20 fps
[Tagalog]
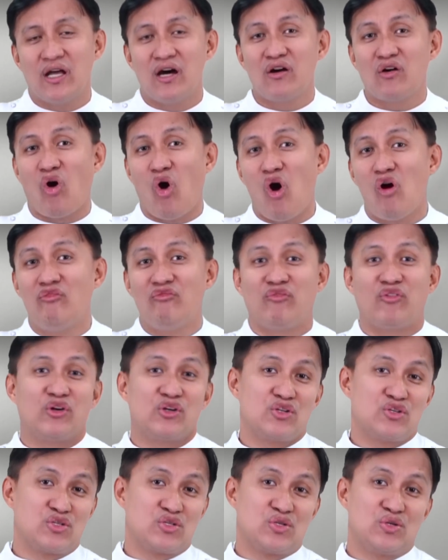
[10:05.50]
ng
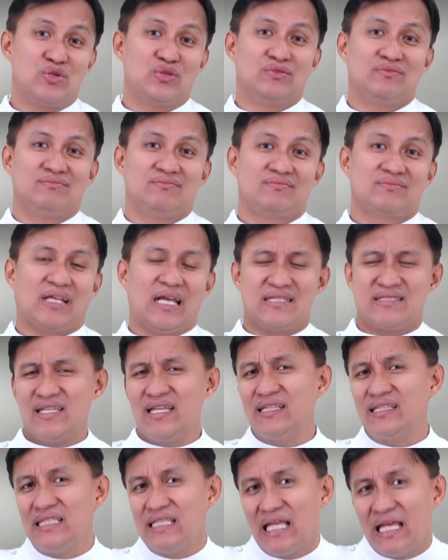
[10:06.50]
comfort zone?
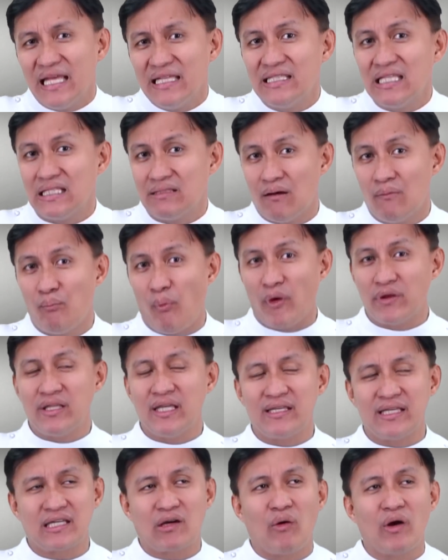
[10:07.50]
Kasi hindi naman
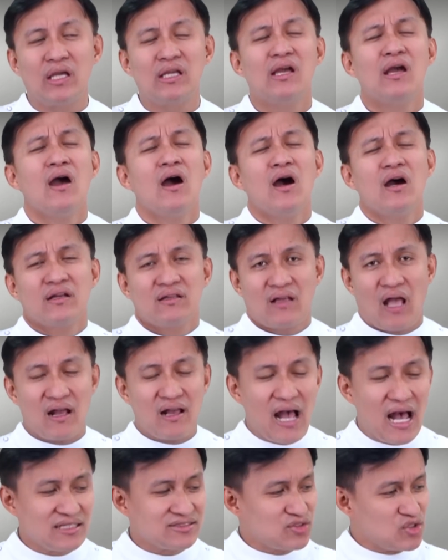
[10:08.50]
pwedeng ikaw ay
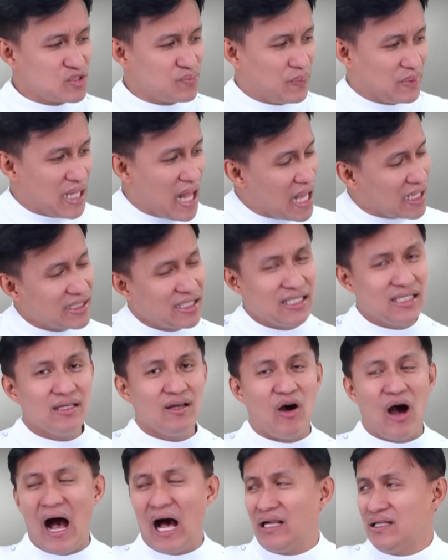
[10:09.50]
gagastos palagi,
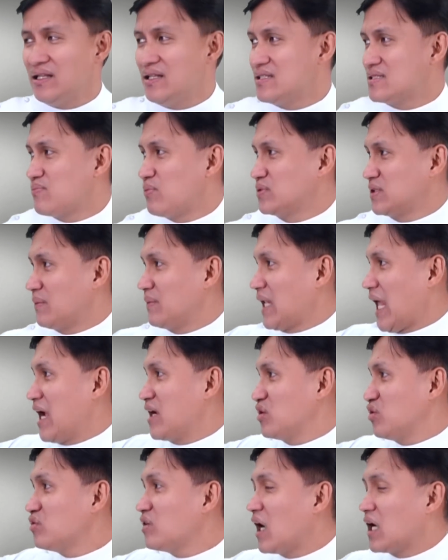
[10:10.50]
aalis po ng
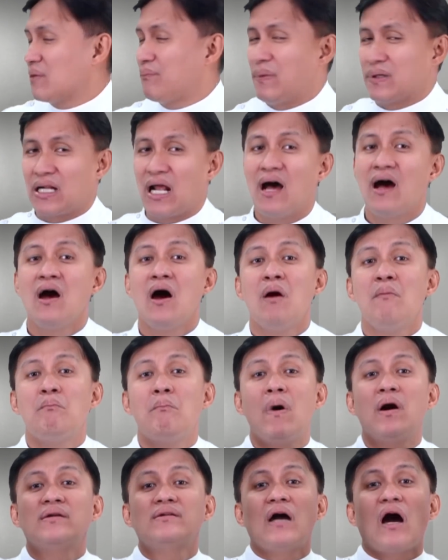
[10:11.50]
malayang lugar para
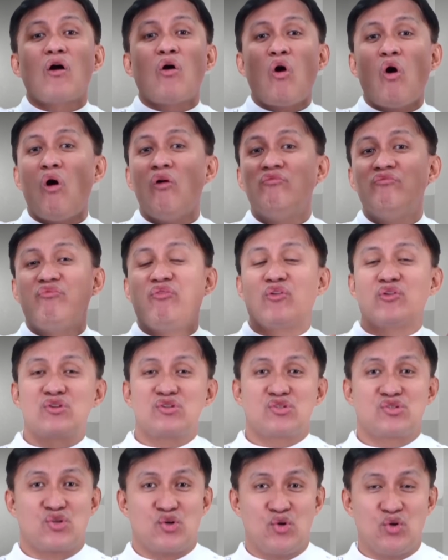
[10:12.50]
magka-comfort
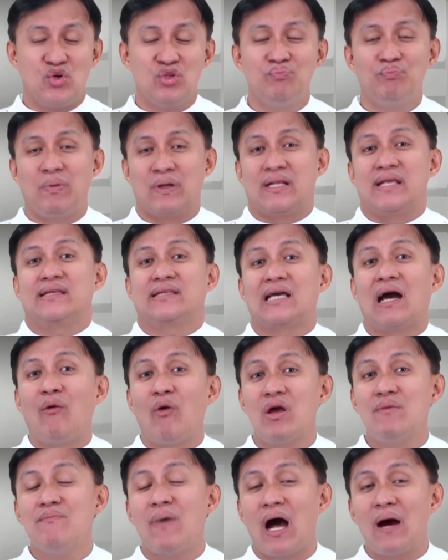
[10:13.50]
zone para ikaw
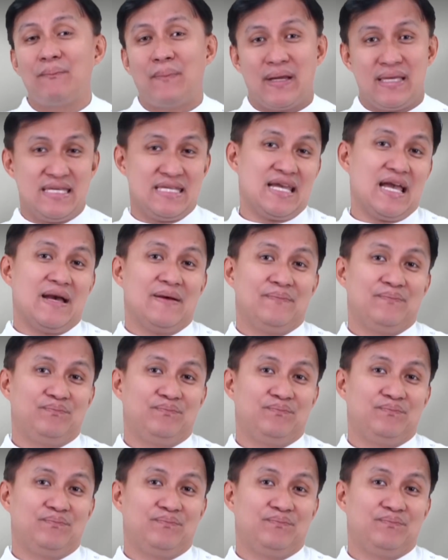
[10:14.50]
ay makapahinga.